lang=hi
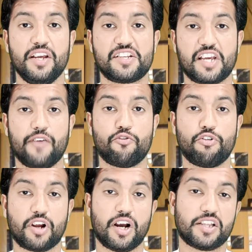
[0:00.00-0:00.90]
इसके अलावा
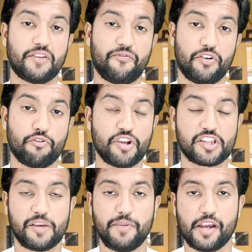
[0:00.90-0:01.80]
उन्होंने कहा था
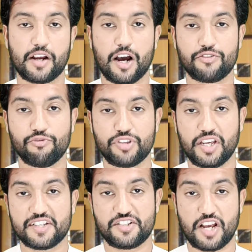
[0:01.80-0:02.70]
फिरौनीत की भी एक हद
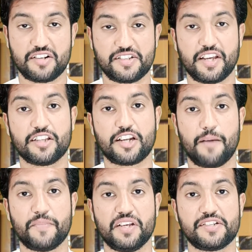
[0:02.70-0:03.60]
होती है इस शख्स के अंदर
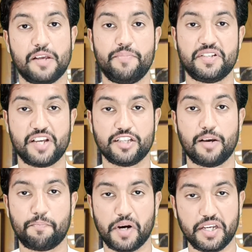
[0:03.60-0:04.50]
हमने इससे भी
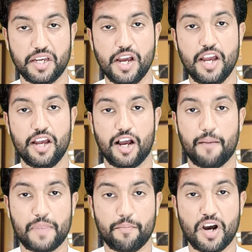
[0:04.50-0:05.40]
ज़्यादा पाई
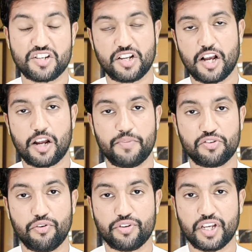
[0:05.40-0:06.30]
हमने माशाल्लाह का
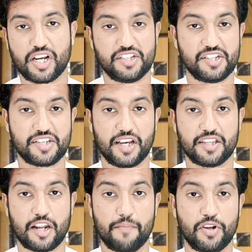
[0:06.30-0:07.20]
भी दौर देखा जिसके
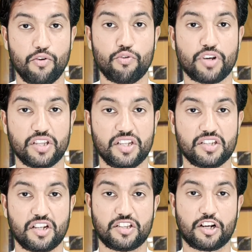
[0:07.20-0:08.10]
अंदर हमने लोगों के अंदर
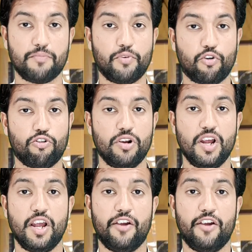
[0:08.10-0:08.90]
इतना तकबर और